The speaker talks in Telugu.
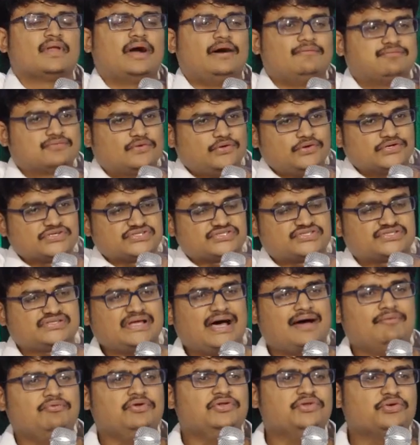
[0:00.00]
అఫ్ కోర్స్
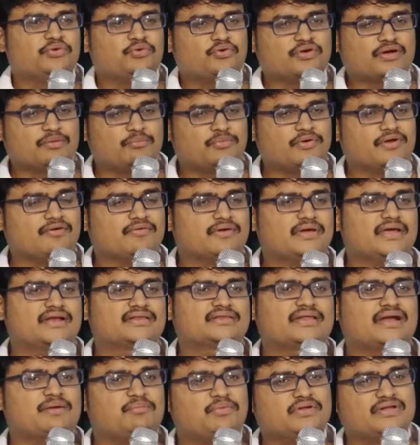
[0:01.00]
దావీదు నూట మూడవ
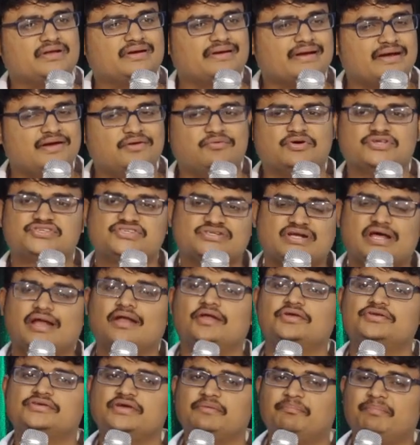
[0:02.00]
కీర్తన మొదటి రెండు
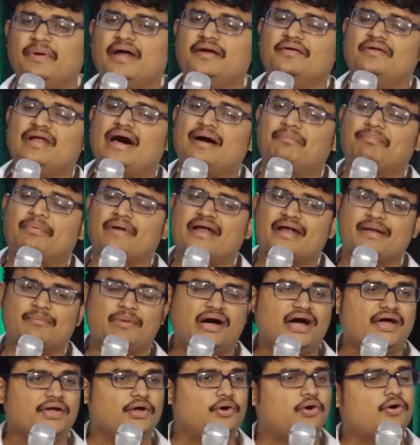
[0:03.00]
వచనాల్లో చెప్పాడు నా
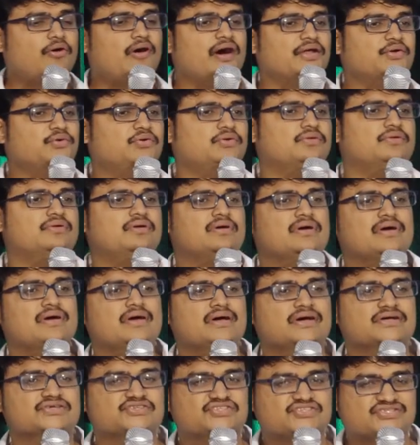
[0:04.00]
ప్రాణమా యహోవాను
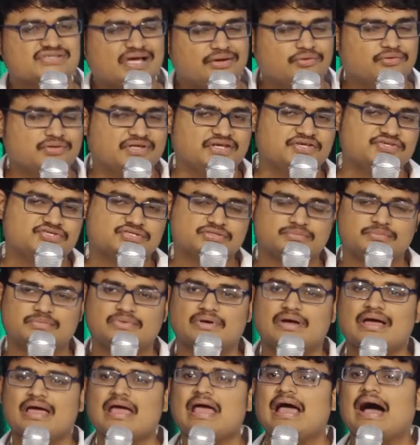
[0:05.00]
సన్నుతించు
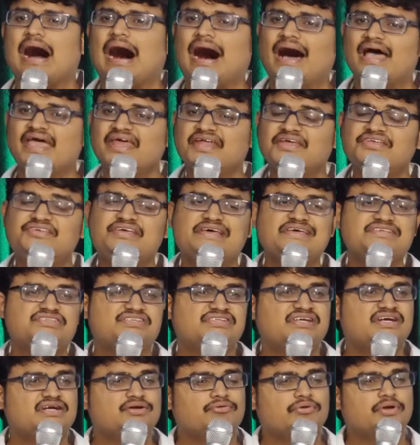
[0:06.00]
ఆయన
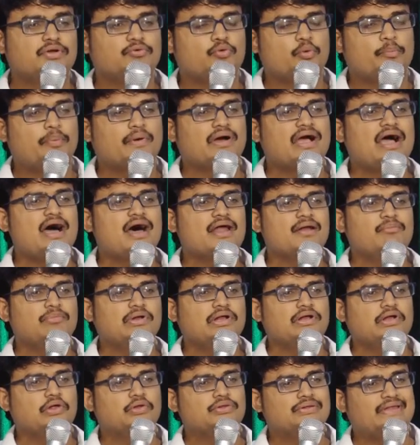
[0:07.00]
చేసినటువంటి
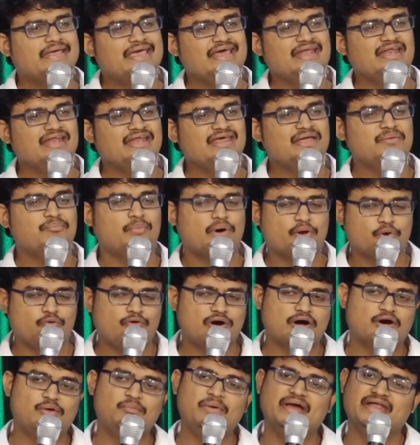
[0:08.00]
ఉపకారములలో దేనిని
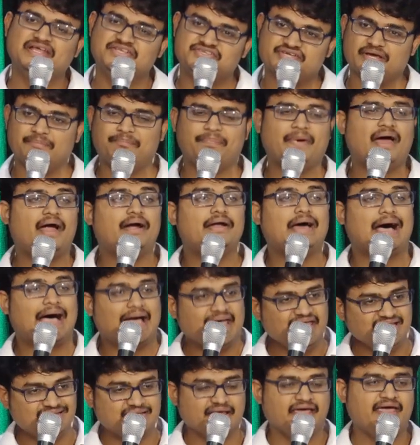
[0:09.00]
మరొకమని చెప్పాడు
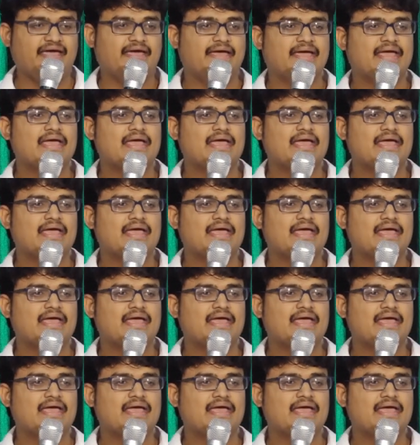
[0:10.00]
అయితే